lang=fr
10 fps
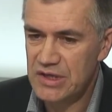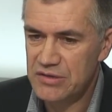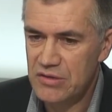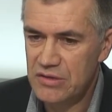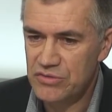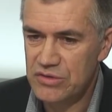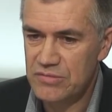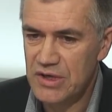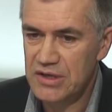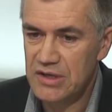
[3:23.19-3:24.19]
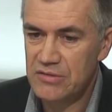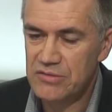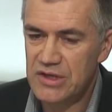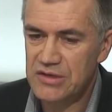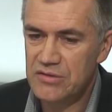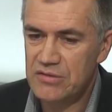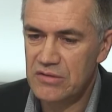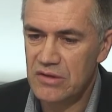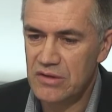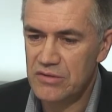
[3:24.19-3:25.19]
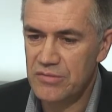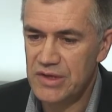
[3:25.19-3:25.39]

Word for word: acteurs justement à des négociations